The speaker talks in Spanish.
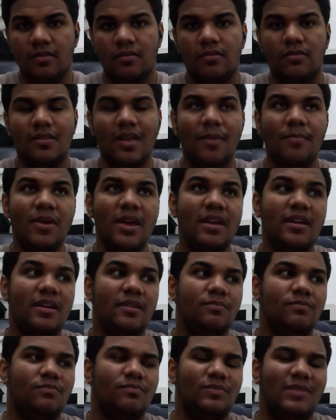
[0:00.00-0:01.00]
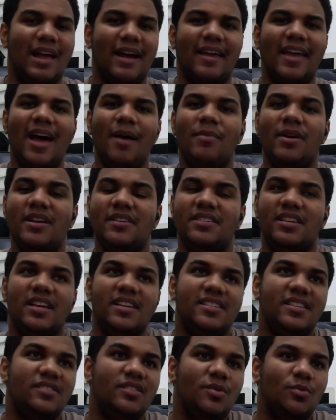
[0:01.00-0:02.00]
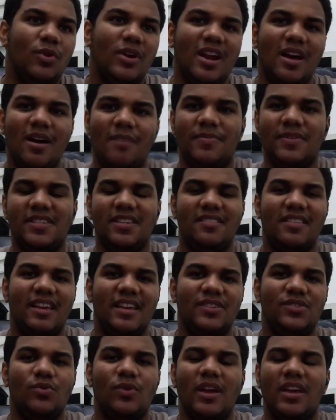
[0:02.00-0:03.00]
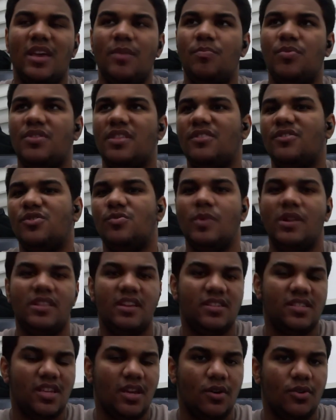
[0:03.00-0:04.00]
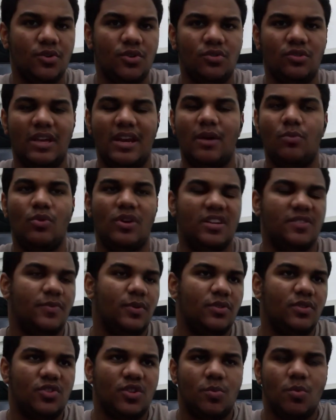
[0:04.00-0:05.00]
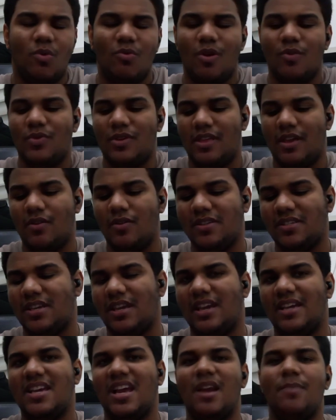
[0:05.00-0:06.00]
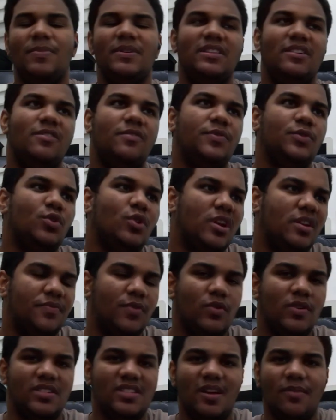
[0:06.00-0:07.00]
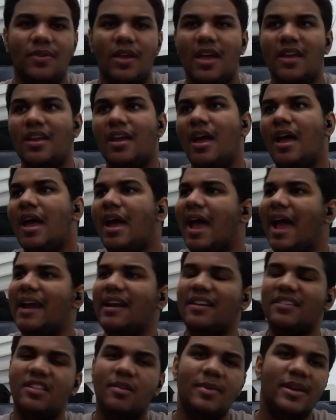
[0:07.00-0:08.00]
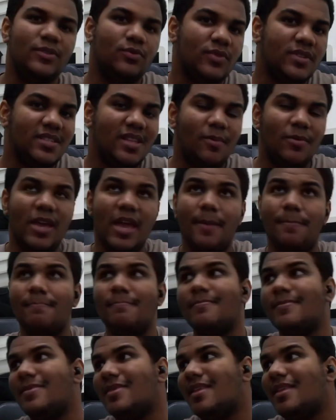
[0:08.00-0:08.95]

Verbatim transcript: También la cámara sigue siendo buena, a pesar de que es un equipo de 2018, tira buenas fotos, como vuelvo y digo, así que el apartado fotográfico está bien, el rendimiento está bien,